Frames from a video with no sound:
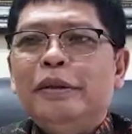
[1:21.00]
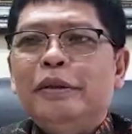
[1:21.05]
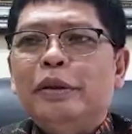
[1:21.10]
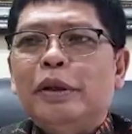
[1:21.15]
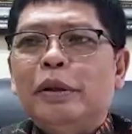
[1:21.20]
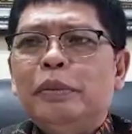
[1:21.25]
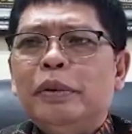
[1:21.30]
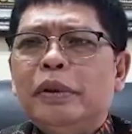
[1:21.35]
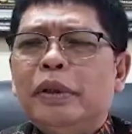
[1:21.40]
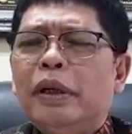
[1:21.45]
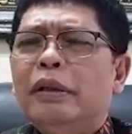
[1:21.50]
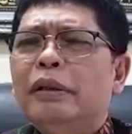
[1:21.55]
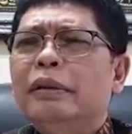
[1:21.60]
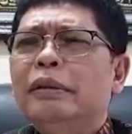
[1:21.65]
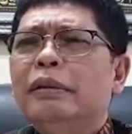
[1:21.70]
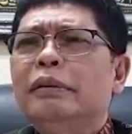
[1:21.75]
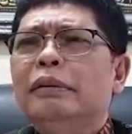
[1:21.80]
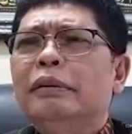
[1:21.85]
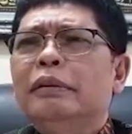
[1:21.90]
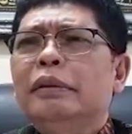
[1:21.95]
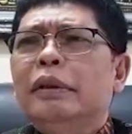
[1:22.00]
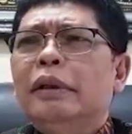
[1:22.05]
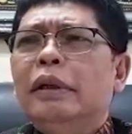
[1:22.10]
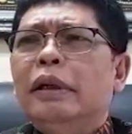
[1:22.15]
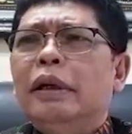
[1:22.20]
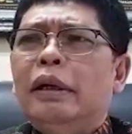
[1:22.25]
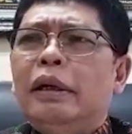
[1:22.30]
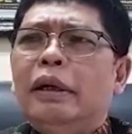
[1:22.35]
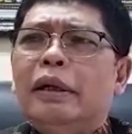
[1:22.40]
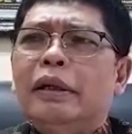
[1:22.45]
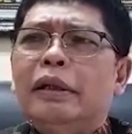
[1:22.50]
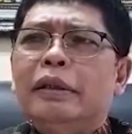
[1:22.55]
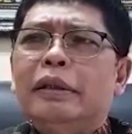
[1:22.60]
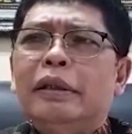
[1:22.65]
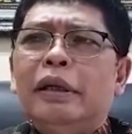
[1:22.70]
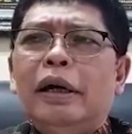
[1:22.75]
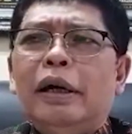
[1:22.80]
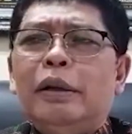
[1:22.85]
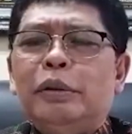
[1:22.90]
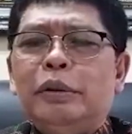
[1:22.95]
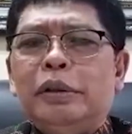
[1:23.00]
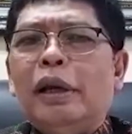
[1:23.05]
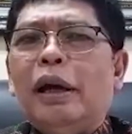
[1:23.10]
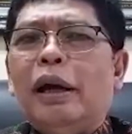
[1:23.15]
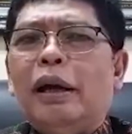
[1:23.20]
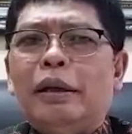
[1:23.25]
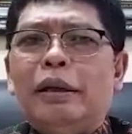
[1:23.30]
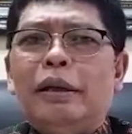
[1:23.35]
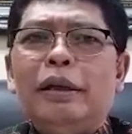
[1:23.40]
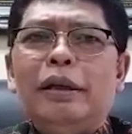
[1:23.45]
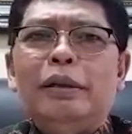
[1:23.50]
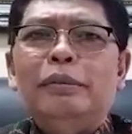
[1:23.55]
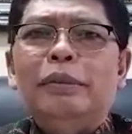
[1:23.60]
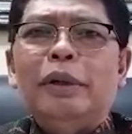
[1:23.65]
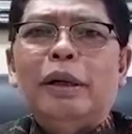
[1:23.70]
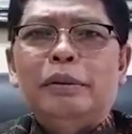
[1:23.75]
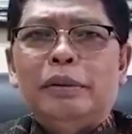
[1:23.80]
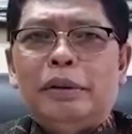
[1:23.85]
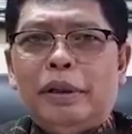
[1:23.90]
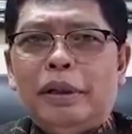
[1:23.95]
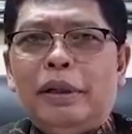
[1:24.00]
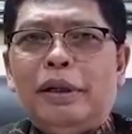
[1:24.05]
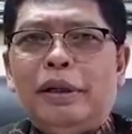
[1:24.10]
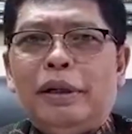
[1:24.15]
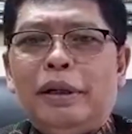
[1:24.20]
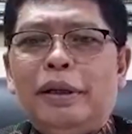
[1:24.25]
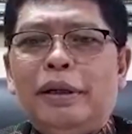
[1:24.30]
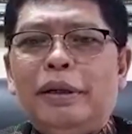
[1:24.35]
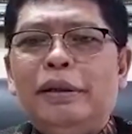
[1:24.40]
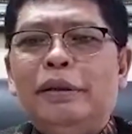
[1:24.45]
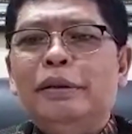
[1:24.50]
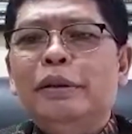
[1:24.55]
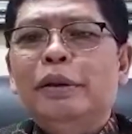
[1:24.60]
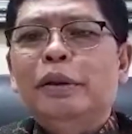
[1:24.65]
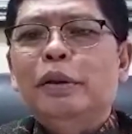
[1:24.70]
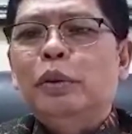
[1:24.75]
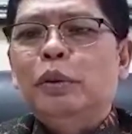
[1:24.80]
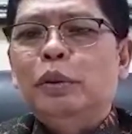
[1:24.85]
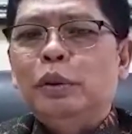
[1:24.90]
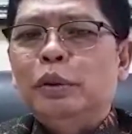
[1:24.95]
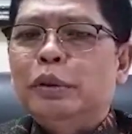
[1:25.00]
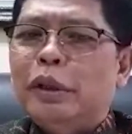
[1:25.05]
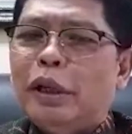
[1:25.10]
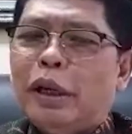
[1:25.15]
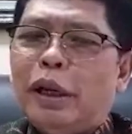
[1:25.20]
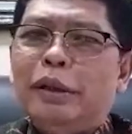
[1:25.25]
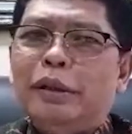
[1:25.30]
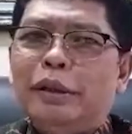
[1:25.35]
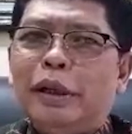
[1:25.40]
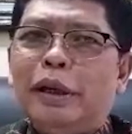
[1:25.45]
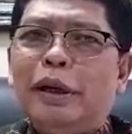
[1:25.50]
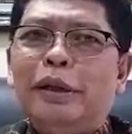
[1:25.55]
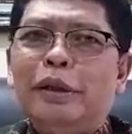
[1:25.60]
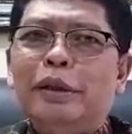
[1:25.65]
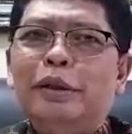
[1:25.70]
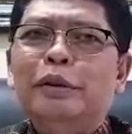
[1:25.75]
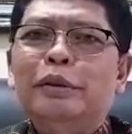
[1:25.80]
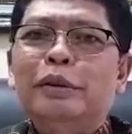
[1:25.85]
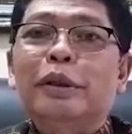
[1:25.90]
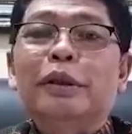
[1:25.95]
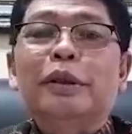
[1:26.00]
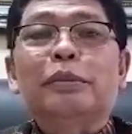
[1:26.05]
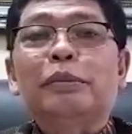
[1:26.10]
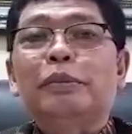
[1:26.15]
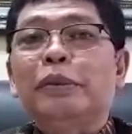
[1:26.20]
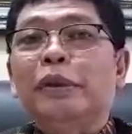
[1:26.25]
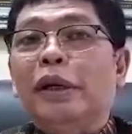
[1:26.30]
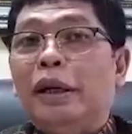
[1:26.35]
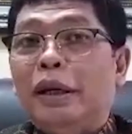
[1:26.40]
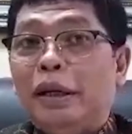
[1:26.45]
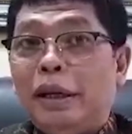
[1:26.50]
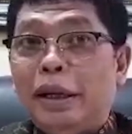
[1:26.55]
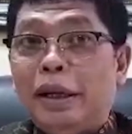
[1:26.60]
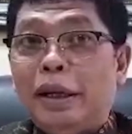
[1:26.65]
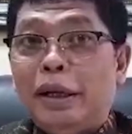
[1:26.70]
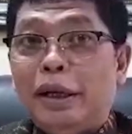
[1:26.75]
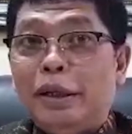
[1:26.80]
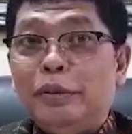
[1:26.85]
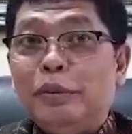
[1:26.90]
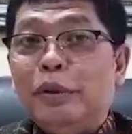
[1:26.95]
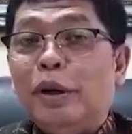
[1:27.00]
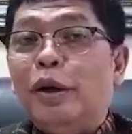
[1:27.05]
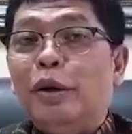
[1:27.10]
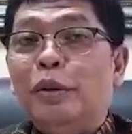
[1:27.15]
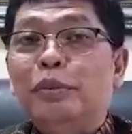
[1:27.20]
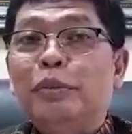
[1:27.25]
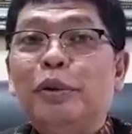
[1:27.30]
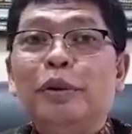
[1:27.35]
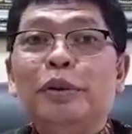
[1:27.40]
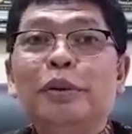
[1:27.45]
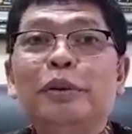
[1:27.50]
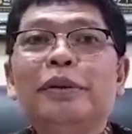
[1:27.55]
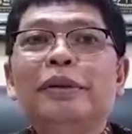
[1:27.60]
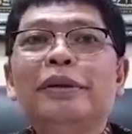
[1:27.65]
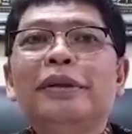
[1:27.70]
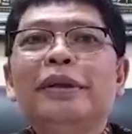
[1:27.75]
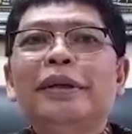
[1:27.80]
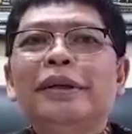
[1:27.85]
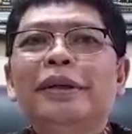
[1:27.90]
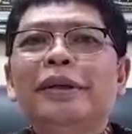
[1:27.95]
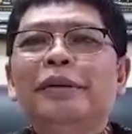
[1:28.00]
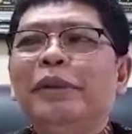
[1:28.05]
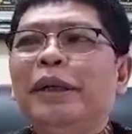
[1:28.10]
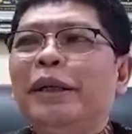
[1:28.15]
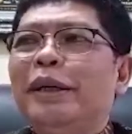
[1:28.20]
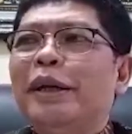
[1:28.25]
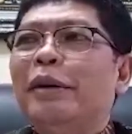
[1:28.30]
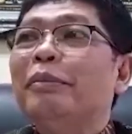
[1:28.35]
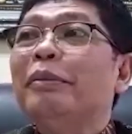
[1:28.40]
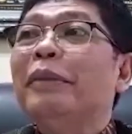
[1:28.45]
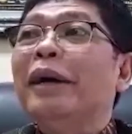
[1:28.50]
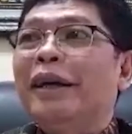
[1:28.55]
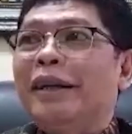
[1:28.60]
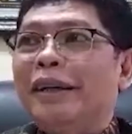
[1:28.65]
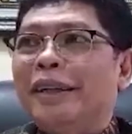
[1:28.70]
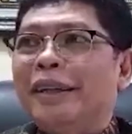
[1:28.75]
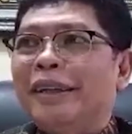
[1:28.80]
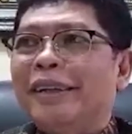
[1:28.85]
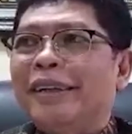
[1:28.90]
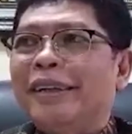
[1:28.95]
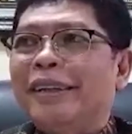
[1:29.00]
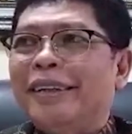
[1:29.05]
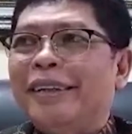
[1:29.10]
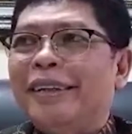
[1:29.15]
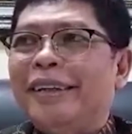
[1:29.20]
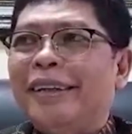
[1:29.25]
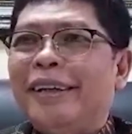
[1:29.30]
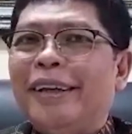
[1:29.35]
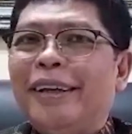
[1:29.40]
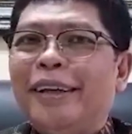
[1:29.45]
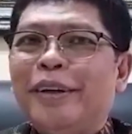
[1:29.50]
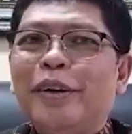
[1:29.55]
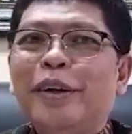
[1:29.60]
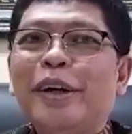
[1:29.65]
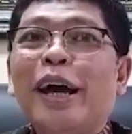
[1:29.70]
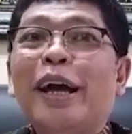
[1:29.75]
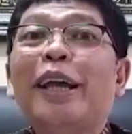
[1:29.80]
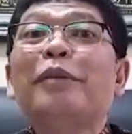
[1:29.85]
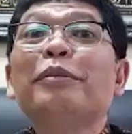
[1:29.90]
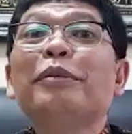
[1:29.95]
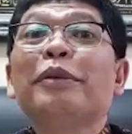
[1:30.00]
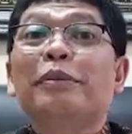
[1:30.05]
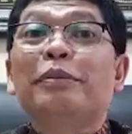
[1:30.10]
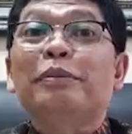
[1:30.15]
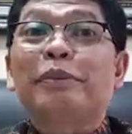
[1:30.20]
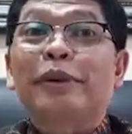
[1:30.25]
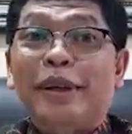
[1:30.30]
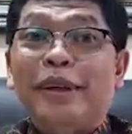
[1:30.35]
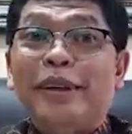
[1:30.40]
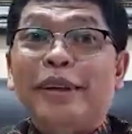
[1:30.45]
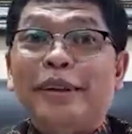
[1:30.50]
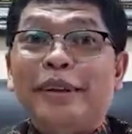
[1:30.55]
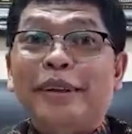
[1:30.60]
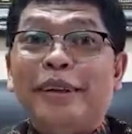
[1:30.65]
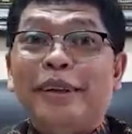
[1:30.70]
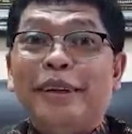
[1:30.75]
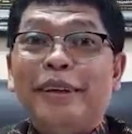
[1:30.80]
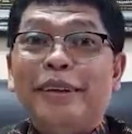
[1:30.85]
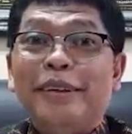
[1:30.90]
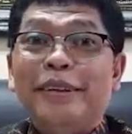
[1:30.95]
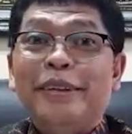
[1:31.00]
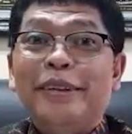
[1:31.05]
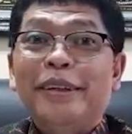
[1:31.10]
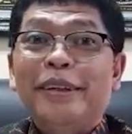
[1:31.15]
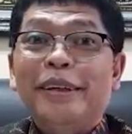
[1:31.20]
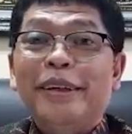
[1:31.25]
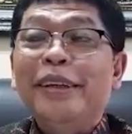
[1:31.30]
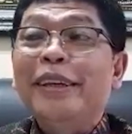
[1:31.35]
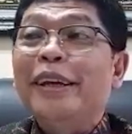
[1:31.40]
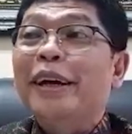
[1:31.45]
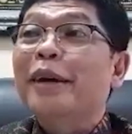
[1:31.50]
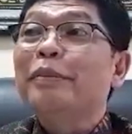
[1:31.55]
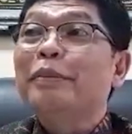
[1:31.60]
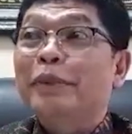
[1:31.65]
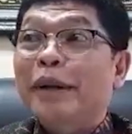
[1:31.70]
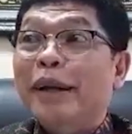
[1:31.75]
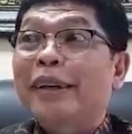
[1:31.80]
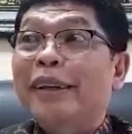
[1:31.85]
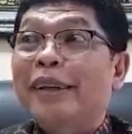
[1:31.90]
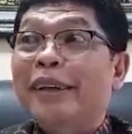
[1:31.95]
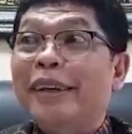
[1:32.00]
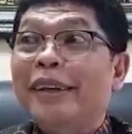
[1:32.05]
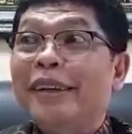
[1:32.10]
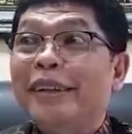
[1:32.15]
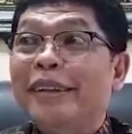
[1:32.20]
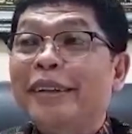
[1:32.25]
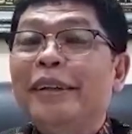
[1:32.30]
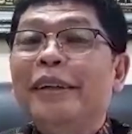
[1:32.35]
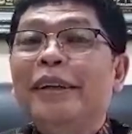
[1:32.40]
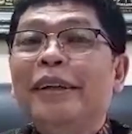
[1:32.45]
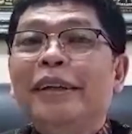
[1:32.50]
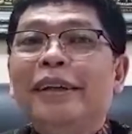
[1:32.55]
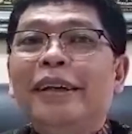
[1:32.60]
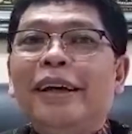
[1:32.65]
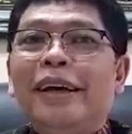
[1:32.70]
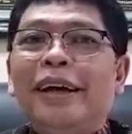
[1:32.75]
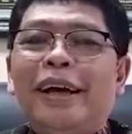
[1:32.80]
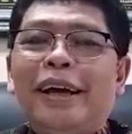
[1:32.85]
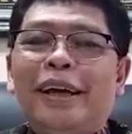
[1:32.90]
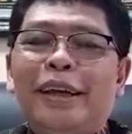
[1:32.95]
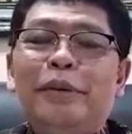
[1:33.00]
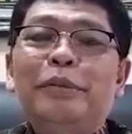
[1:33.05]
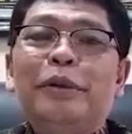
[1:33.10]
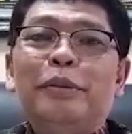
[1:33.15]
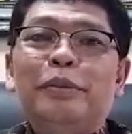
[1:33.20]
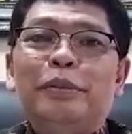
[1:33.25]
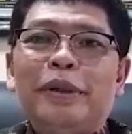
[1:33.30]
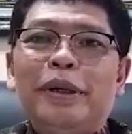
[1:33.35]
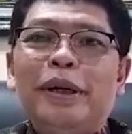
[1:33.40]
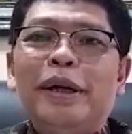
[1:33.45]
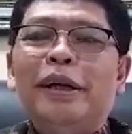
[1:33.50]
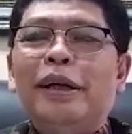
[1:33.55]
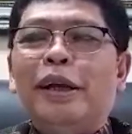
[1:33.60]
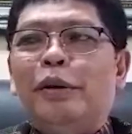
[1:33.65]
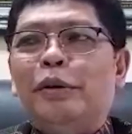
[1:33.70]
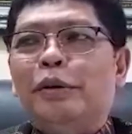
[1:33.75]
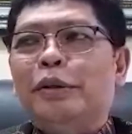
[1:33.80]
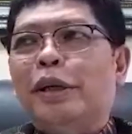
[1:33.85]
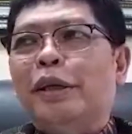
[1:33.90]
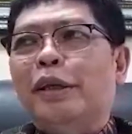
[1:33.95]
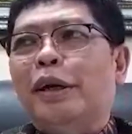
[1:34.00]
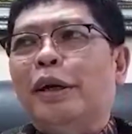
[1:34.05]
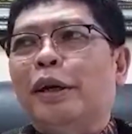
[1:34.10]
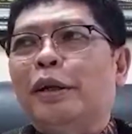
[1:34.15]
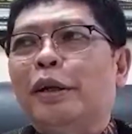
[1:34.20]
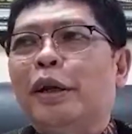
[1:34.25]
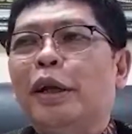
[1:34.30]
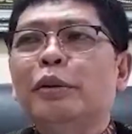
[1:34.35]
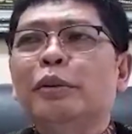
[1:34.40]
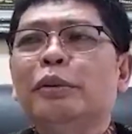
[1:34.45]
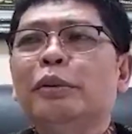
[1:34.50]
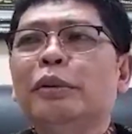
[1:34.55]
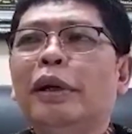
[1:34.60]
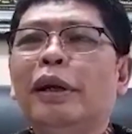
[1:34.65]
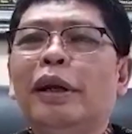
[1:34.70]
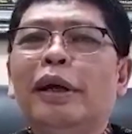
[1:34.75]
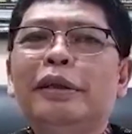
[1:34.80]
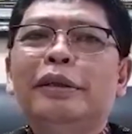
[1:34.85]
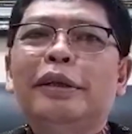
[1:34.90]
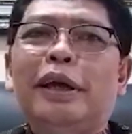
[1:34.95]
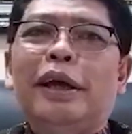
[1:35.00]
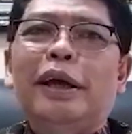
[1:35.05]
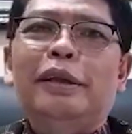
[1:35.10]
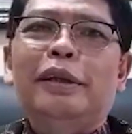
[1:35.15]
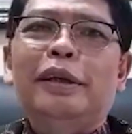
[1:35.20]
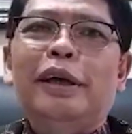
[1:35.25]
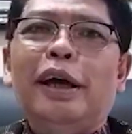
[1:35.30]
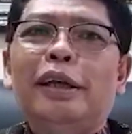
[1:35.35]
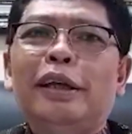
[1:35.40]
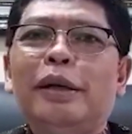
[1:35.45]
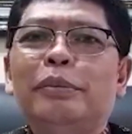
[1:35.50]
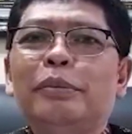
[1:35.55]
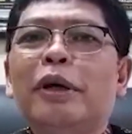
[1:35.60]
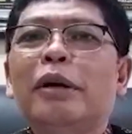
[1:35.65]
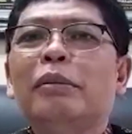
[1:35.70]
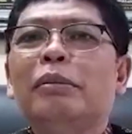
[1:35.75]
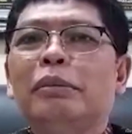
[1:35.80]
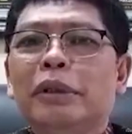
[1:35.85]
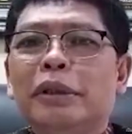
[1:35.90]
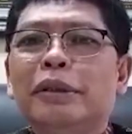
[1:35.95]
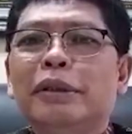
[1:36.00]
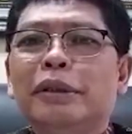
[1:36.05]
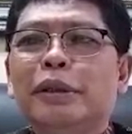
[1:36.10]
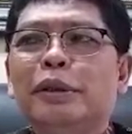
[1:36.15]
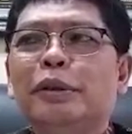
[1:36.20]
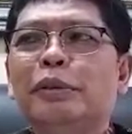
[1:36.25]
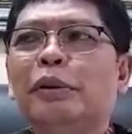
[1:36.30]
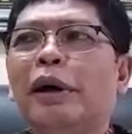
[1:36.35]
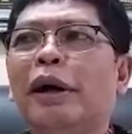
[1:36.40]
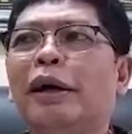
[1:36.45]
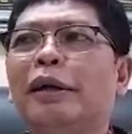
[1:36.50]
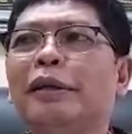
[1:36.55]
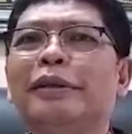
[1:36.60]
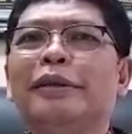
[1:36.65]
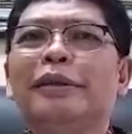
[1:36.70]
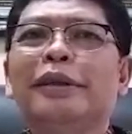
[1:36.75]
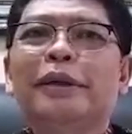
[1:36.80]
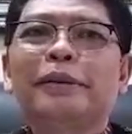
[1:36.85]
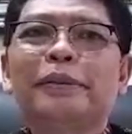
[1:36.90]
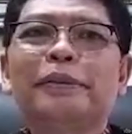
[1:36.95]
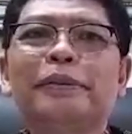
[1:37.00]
tapi kan uh, kita harus yakin bahwa usahanya itu tetap jalan walaupun beda merek ya kan ayam geprek ya iya geprek ya geprek. Iya, ayam geprek kalau saya nyaret kan sudahlah ganti ayam gemes gitu aja